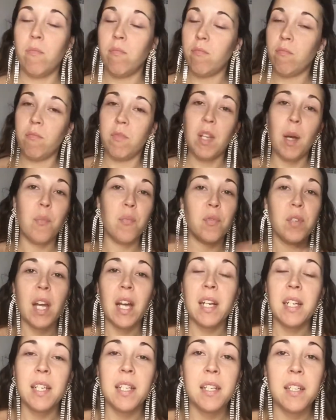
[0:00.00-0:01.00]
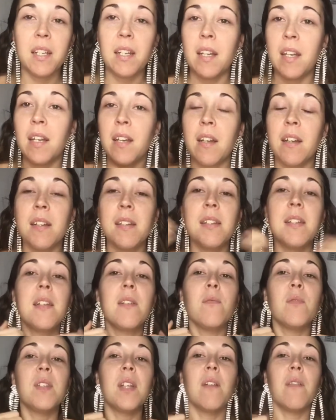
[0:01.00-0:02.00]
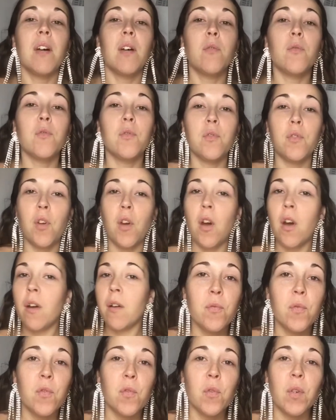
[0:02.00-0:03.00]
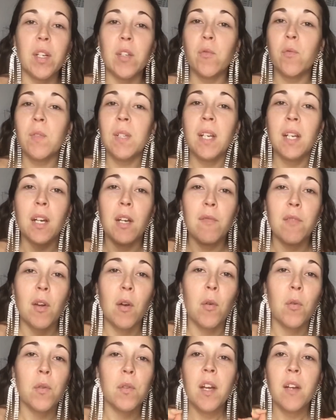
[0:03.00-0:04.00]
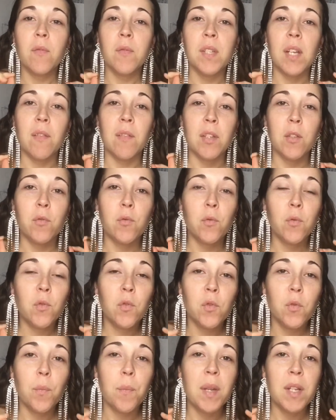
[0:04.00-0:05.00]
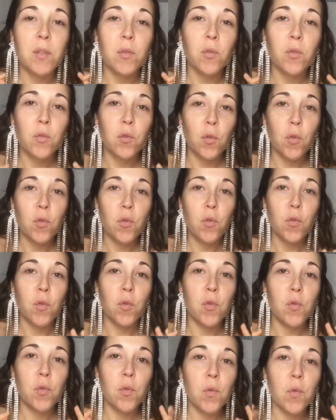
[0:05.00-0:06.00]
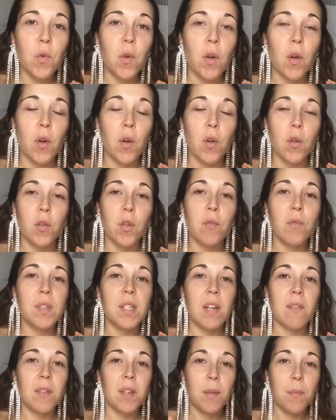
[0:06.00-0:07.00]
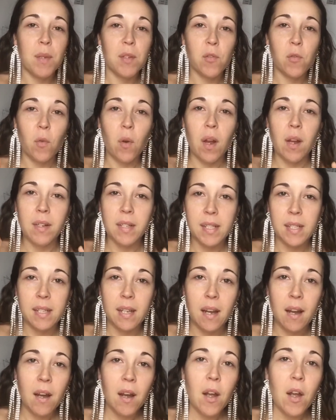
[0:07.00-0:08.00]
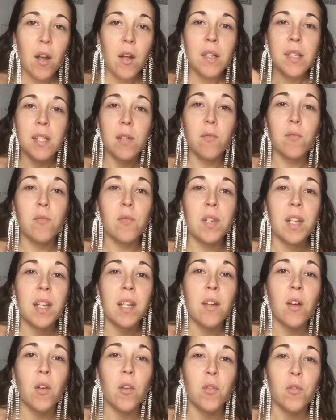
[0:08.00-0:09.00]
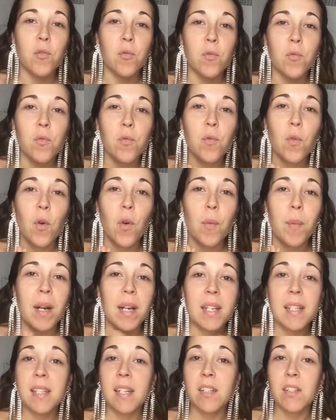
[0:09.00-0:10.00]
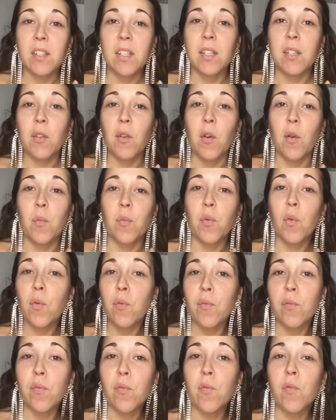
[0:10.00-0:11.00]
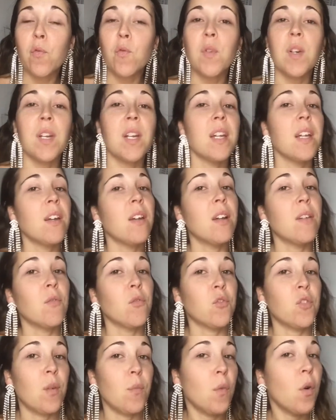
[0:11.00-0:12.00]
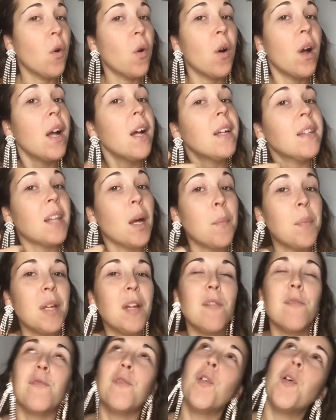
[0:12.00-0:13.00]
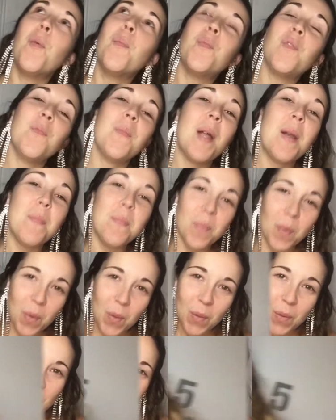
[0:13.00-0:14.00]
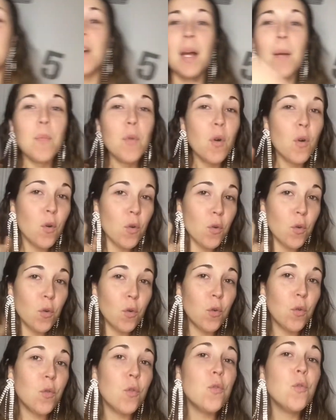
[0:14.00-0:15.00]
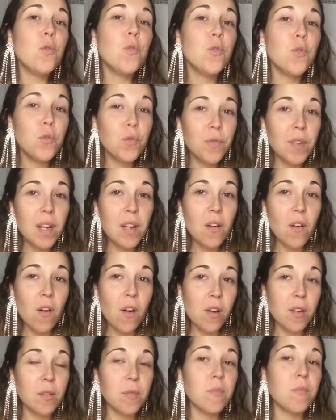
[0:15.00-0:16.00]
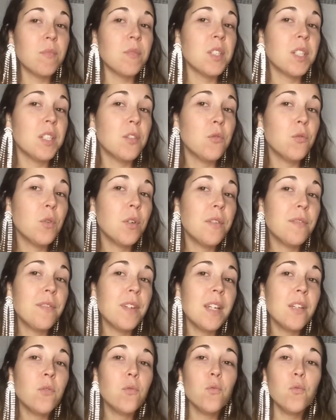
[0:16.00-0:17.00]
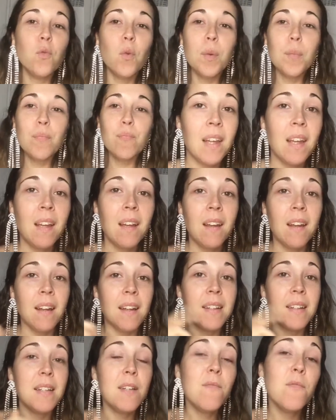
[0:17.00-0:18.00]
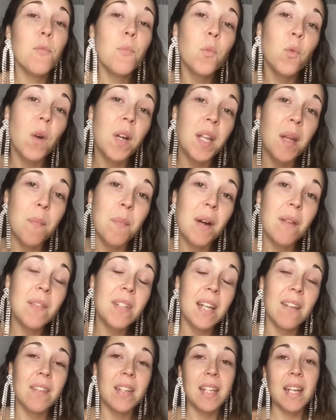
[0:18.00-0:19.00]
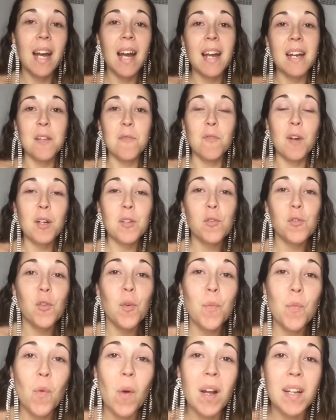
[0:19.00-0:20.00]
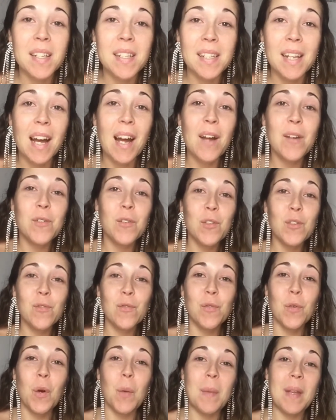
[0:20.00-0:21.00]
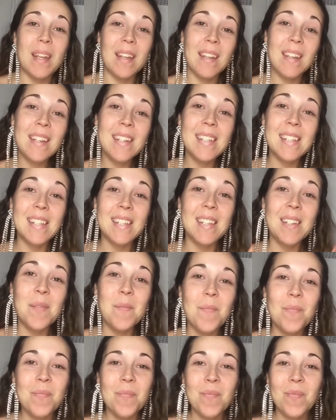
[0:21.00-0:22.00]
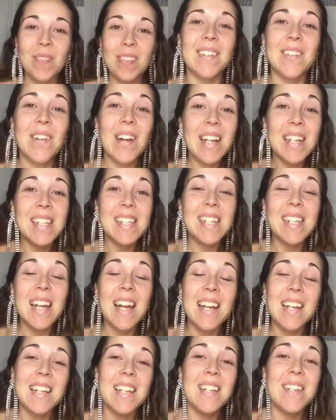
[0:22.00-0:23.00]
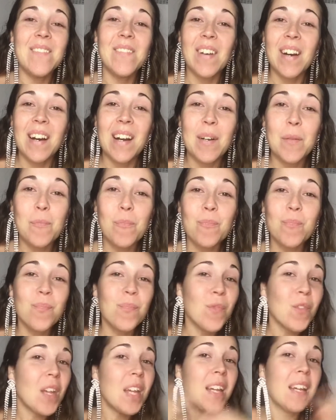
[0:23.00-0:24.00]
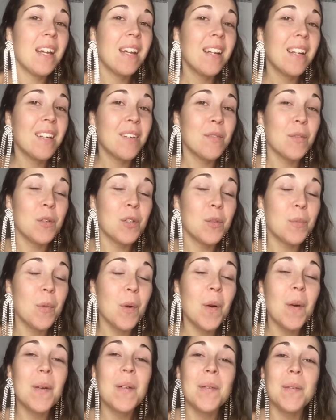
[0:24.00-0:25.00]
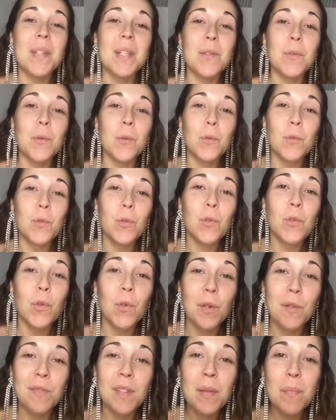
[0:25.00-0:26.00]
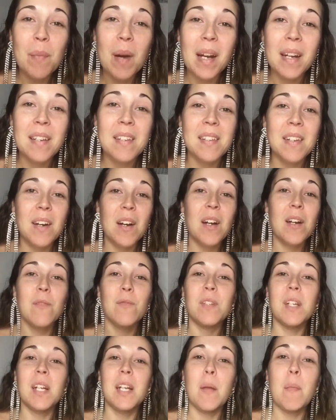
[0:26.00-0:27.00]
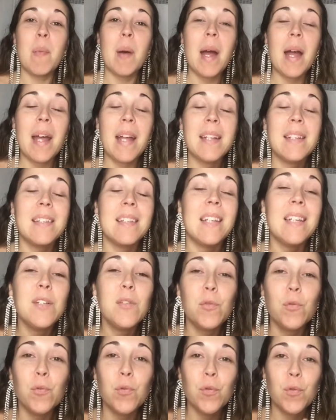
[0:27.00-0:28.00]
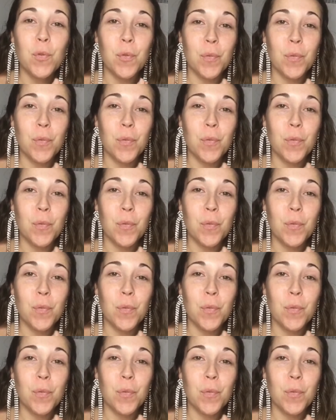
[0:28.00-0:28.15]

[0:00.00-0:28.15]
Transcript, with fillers: il n'y a plus qu'à cliquer. Si vous avez un coup de cœur, vous aurez toutes les références. Vous avez toutes mes autres tenues dessus euh, que vous avez aimées sur Insta si vous voulez euh, du coup euh, bah, les acheter euh, pour vous et éventuellement taper vos plus belles peaux. Ah, c'est vraiment le look du nouvel an. Hein. J'ai tout refait et tout. Hein. Et si vous me croyez pas, vous avez qu'à aller voir sur mon Insta que je vous remets ici. Crazy Ali, voilà. Franchement, on est de retour sur le feed parisien, vous n'allez pas être déçus.